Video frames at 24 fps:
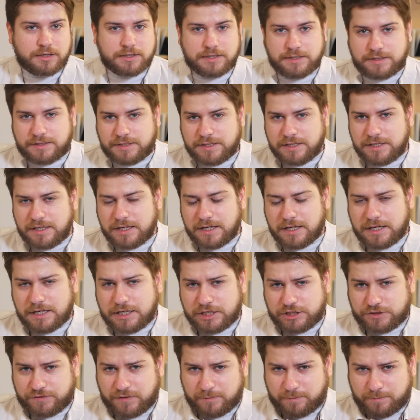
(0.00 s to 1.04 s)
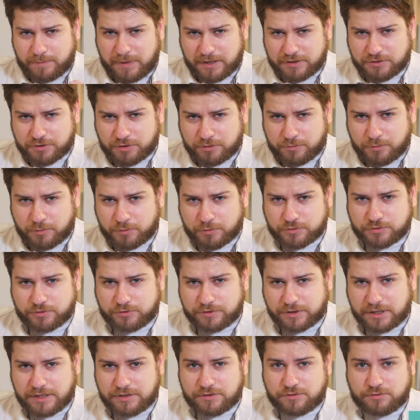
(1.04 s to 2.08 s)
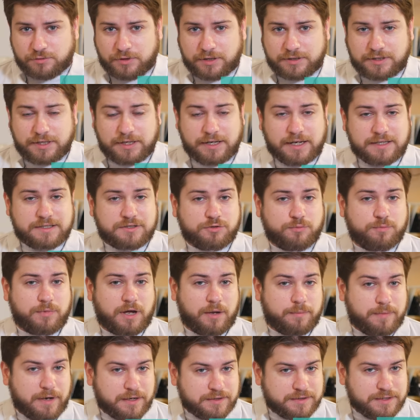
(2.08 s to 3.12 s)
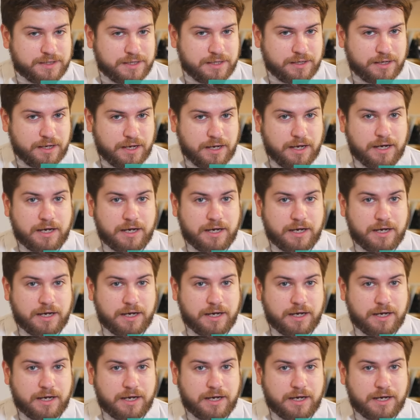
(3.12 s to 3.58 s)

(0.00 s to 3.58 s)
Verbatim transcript: Ici, je vais particulièrement me concentrer sur l'intégration par partie,